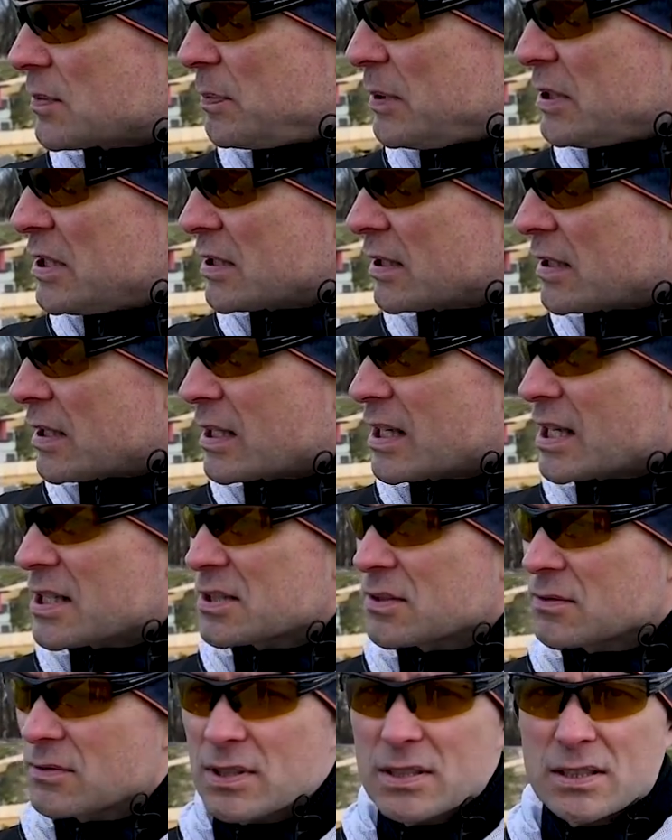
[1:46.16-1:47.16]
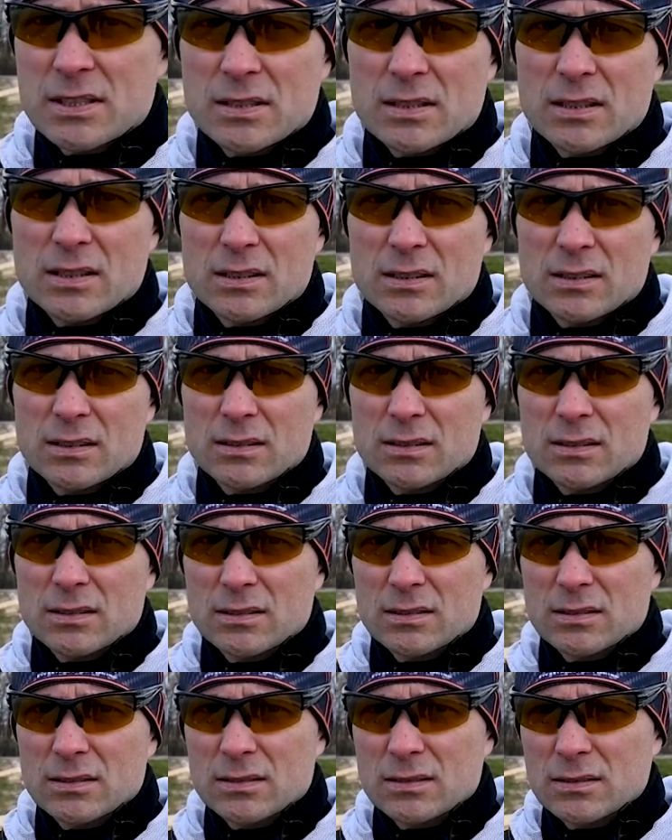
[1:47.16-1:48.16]
спиннинг оказывается
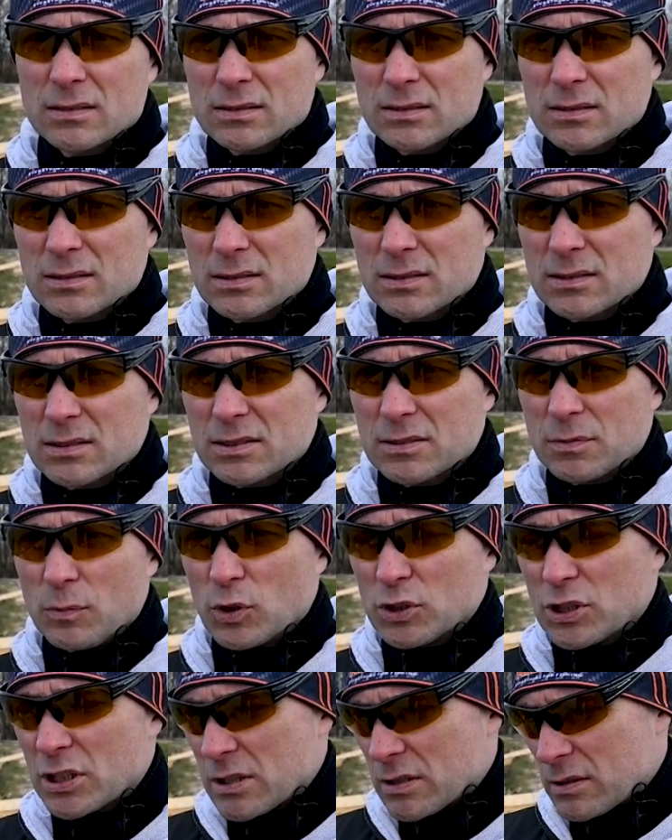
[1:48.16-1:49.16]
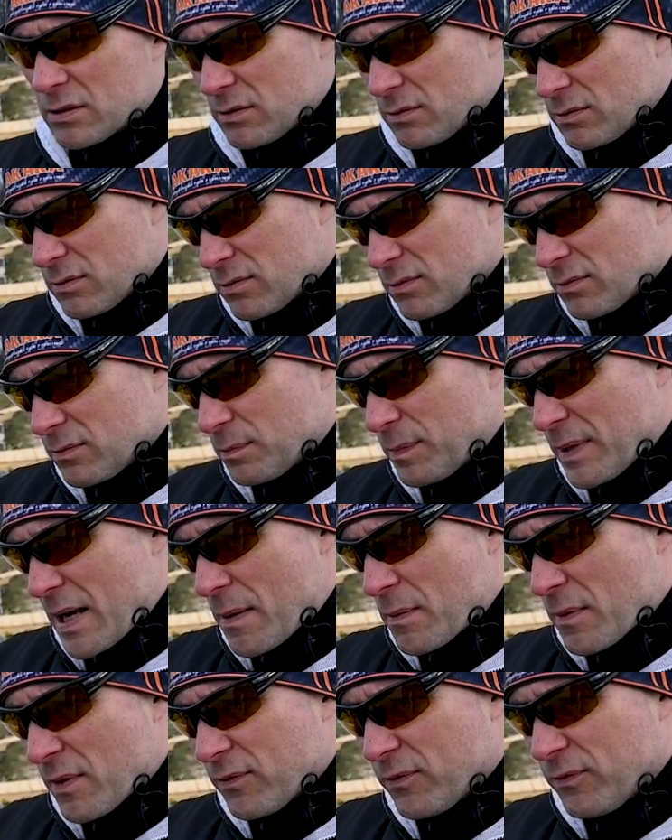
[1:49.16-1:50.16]
э, смотрит
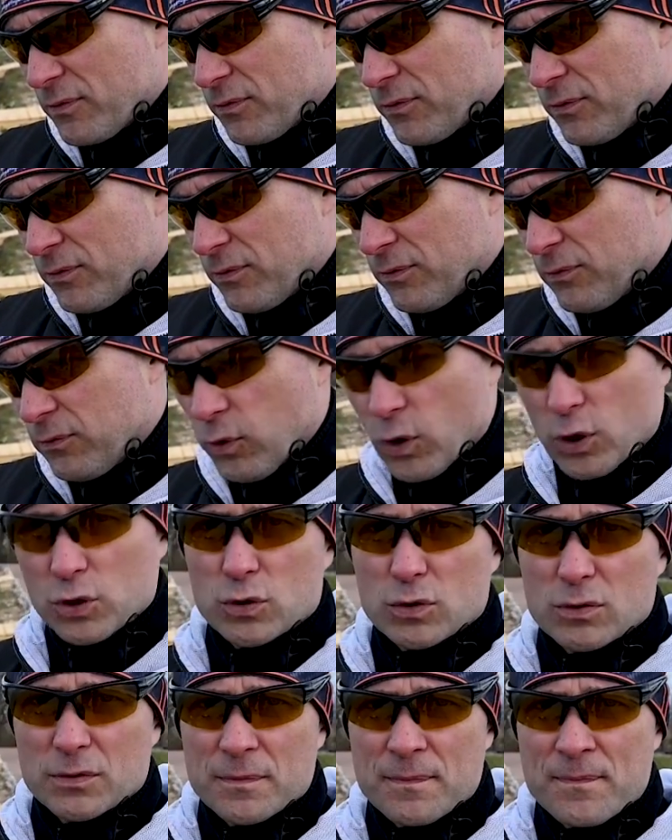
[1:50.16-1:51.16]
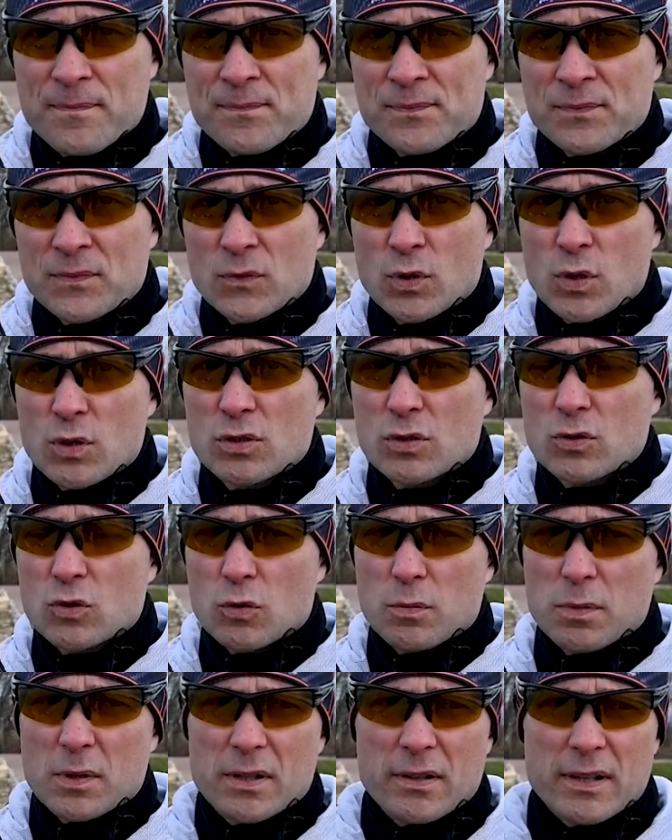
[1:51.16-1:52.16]
прямо в воду. То есть,
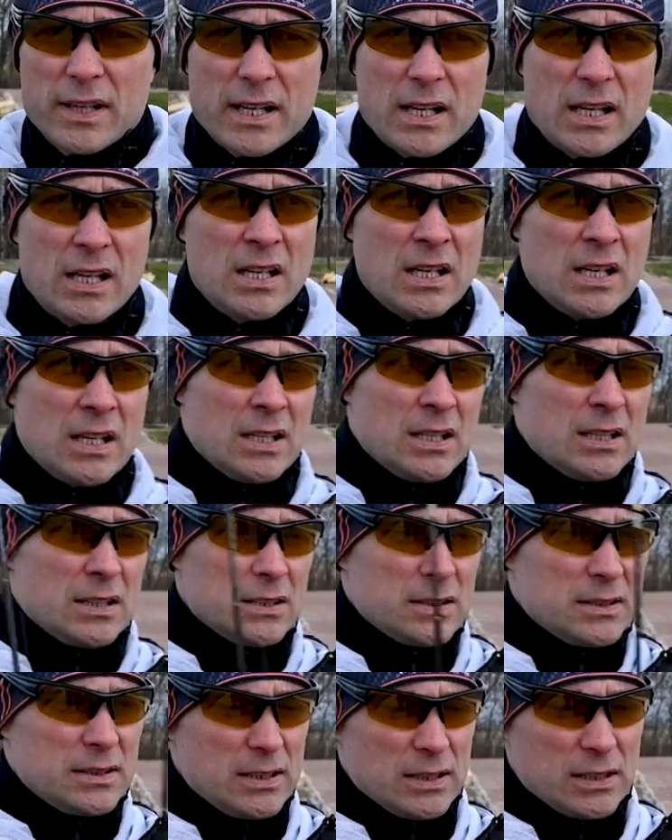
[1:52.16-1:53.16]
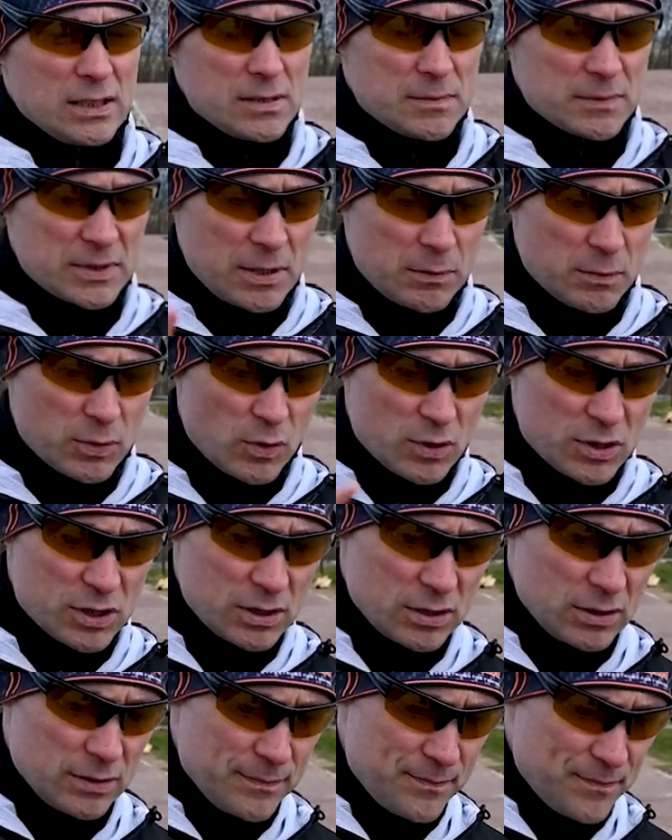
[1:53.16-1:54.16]
грубо говоря, делаем
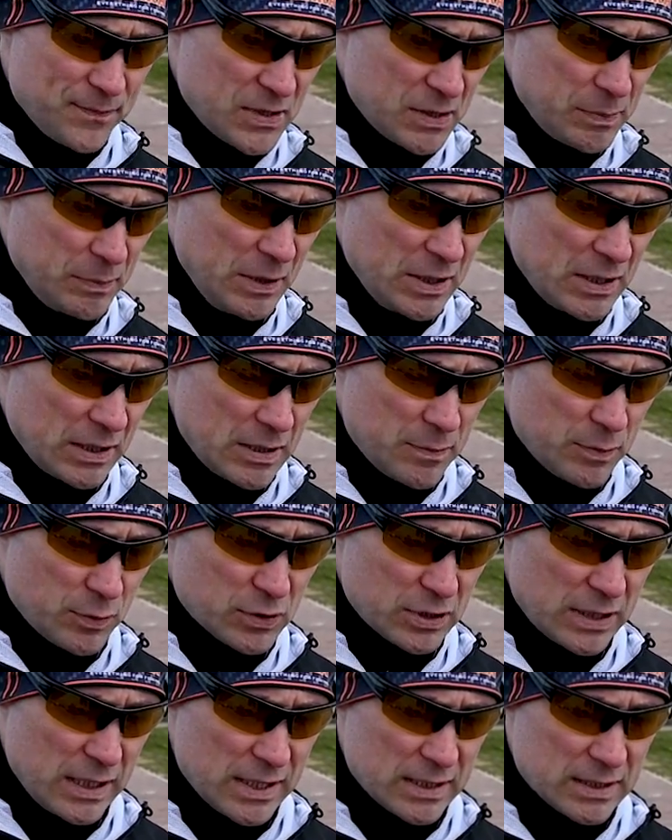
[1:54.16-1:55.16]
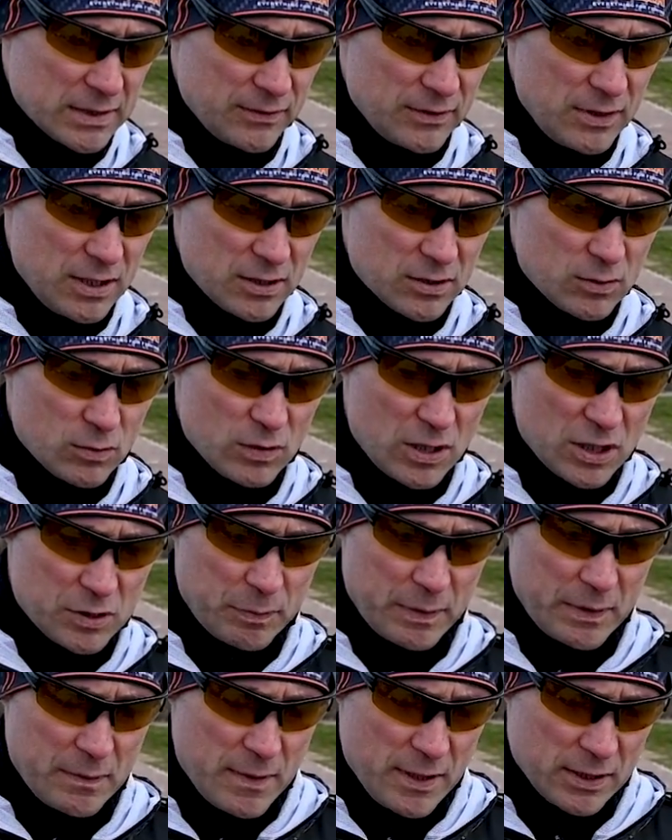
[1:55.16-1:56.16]
заброс, спиннинг опускается вниз, и у нас
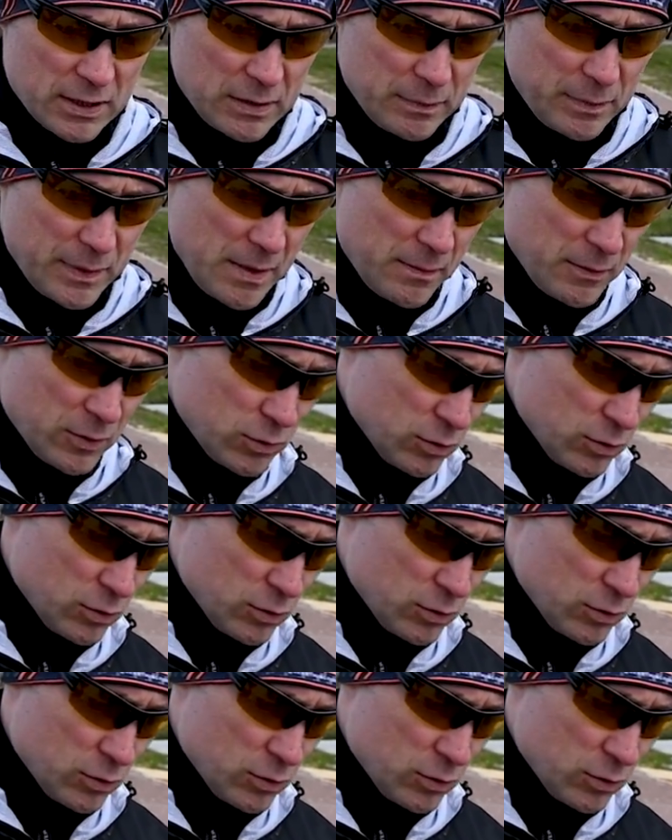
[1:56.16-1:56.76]
приманка прямо